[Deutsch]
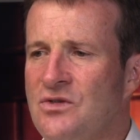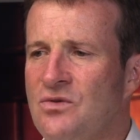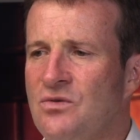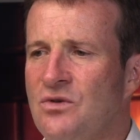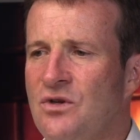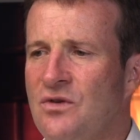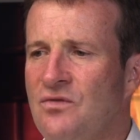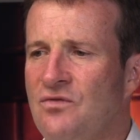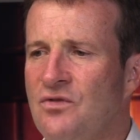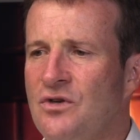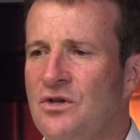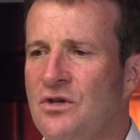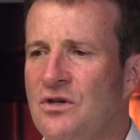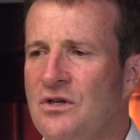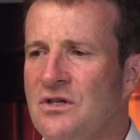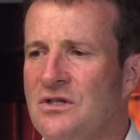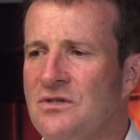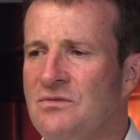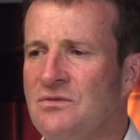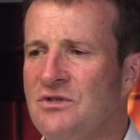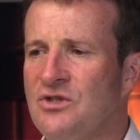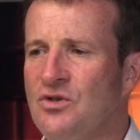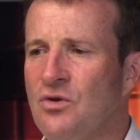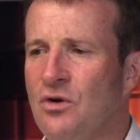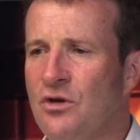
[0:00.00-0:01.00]
Und ich finde, dass
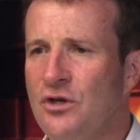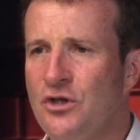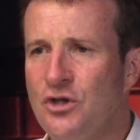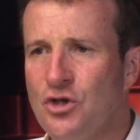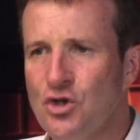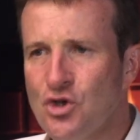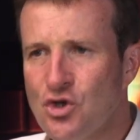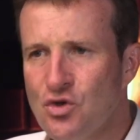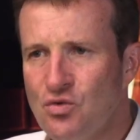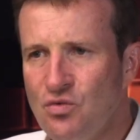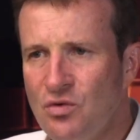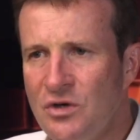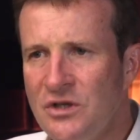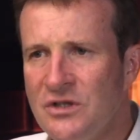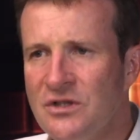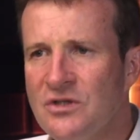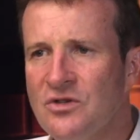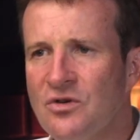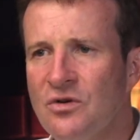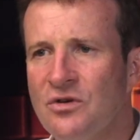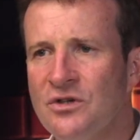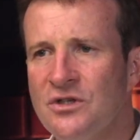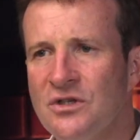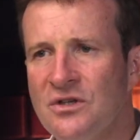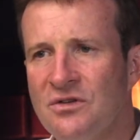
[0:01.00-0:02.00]
wir solche Schulen in
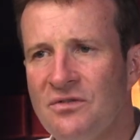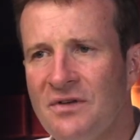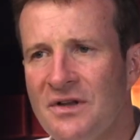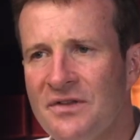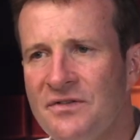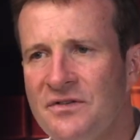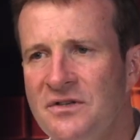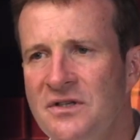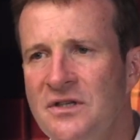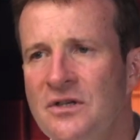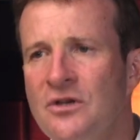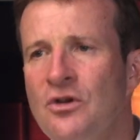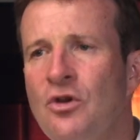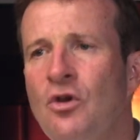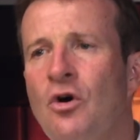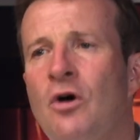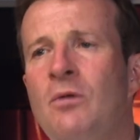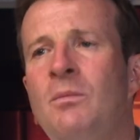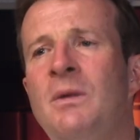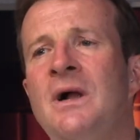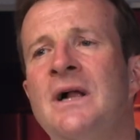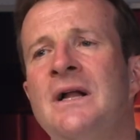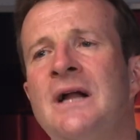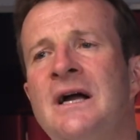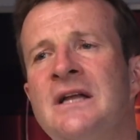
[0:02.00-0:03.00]
solchen Quartieren
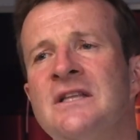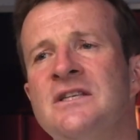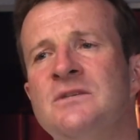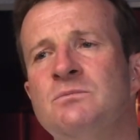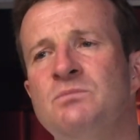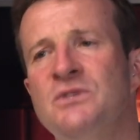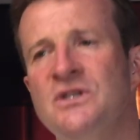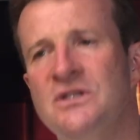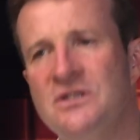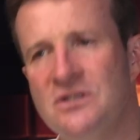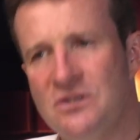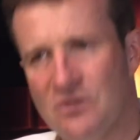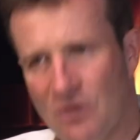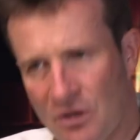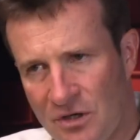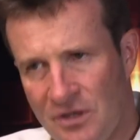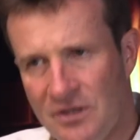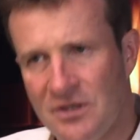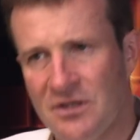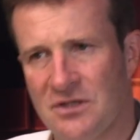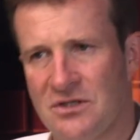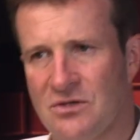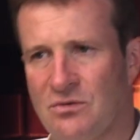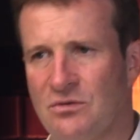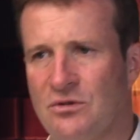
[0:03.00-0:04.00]
nochmal ganz
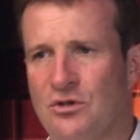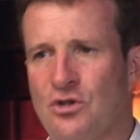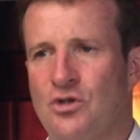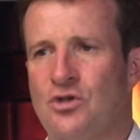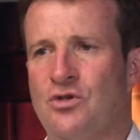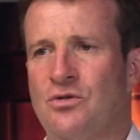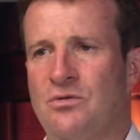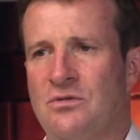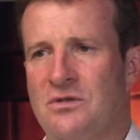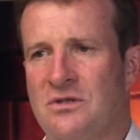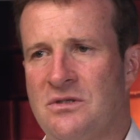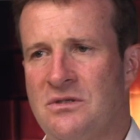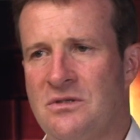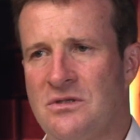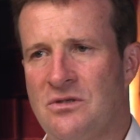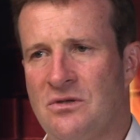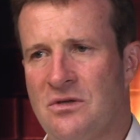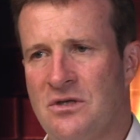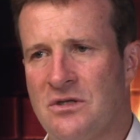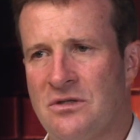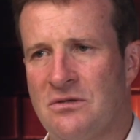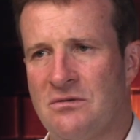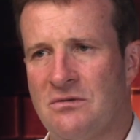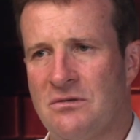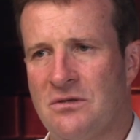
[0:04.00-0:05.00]
besonders unterstützen
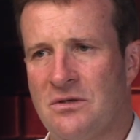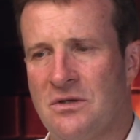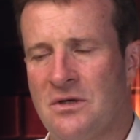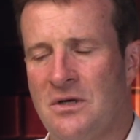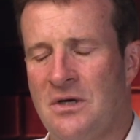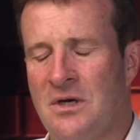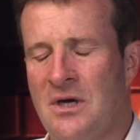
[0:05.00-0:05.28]
sollten.